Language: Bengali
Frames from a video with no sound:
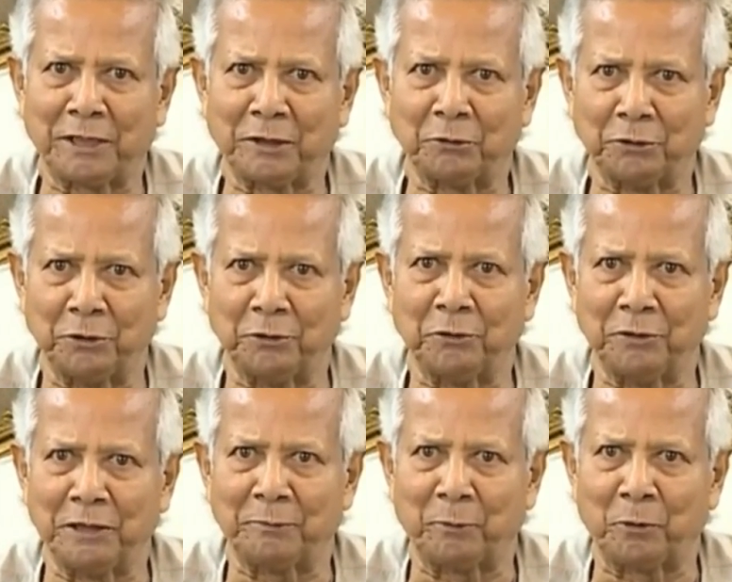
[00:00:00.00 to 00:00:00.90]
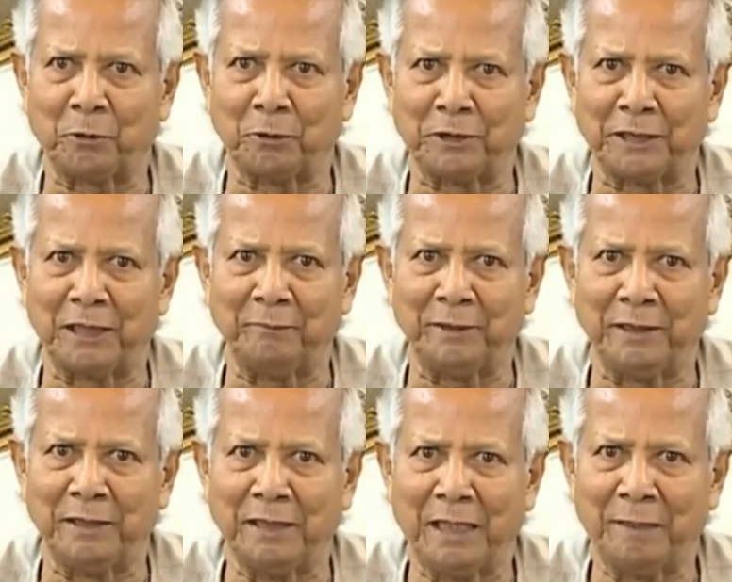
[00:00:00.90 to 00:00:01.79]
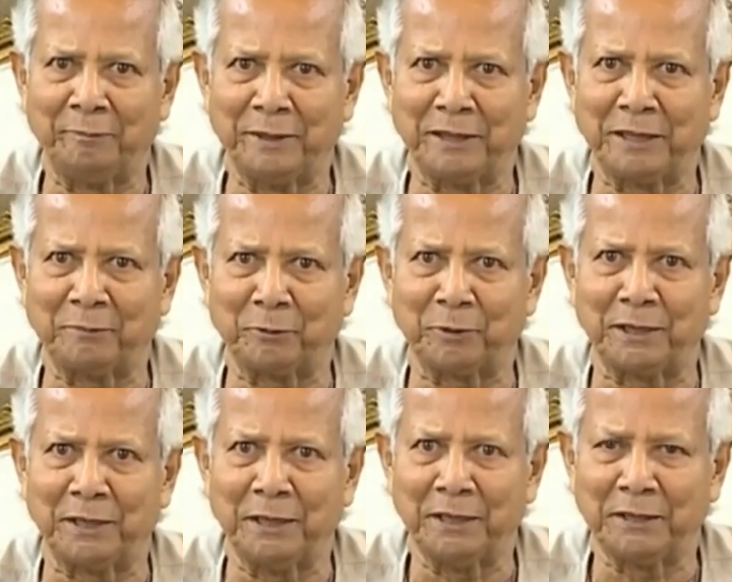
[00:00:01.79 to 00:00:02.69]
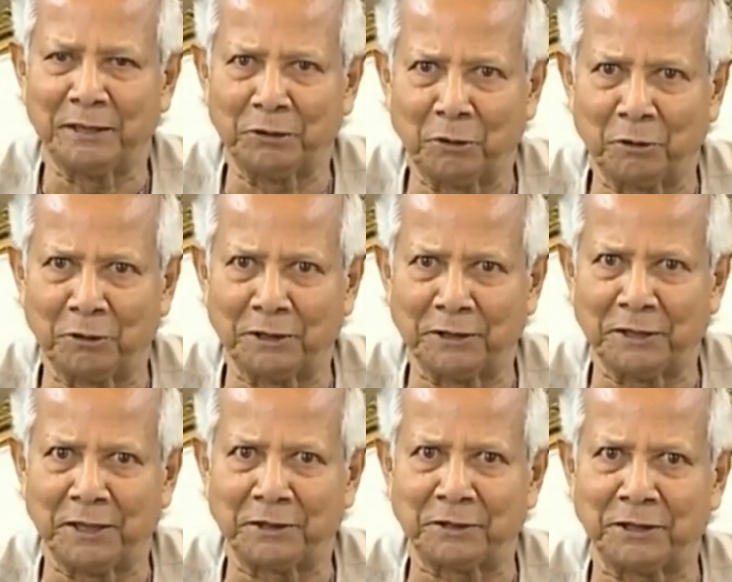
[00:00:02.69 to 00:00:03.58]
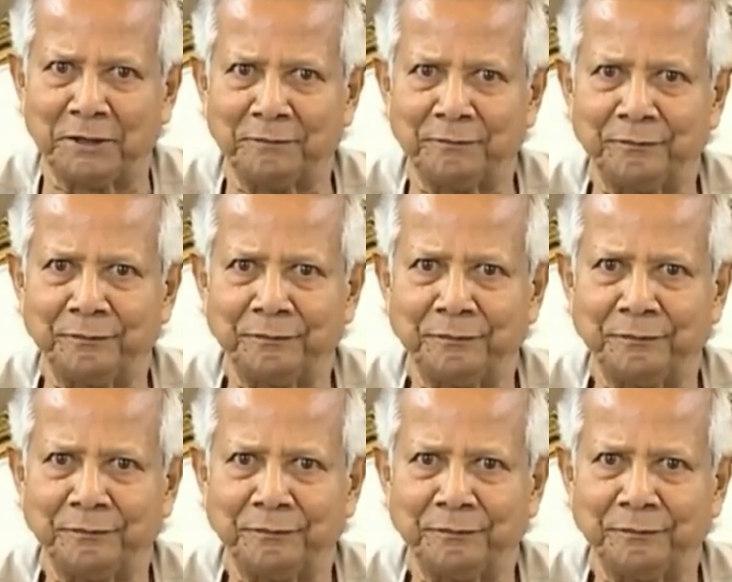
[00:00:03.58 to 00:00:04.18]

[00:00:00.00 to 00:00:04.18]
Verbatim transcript: সরকার ও জনগণের পক্ষ থেকে আমি আপনাদের প্রতি কৃতজ্ঞতা জানাচ্ছি